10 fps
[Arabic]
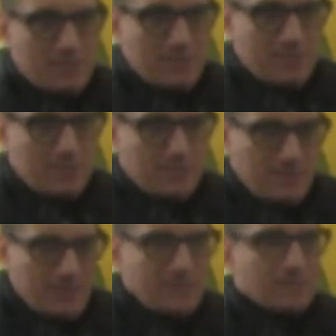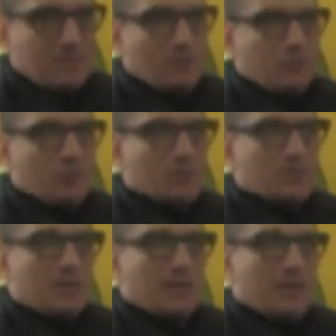سبيسز يس اوف
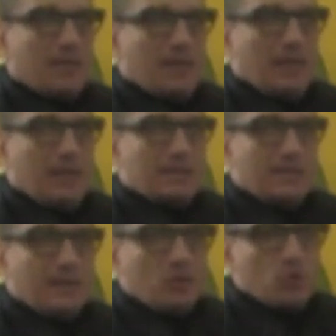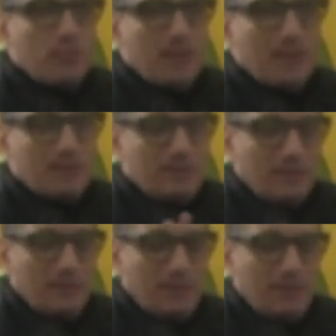كورس هلا زي لانش باد
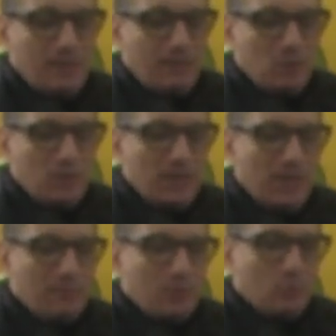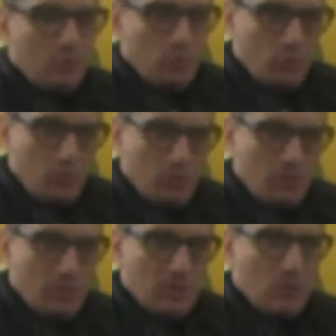آه، الموديل اللي عملته
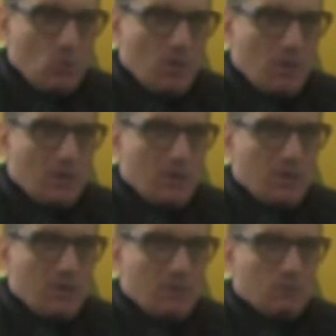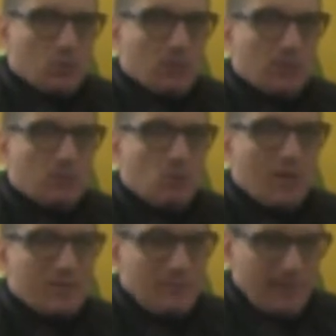بالاردن هو آه، موديل
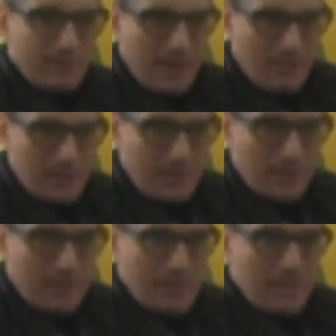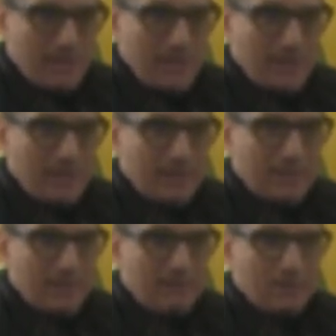مؤتمت كامل
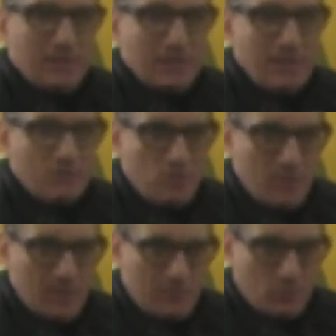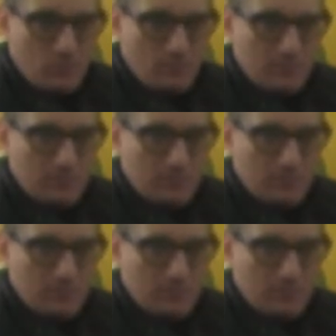يعني آه، بدير نفسه من نفسه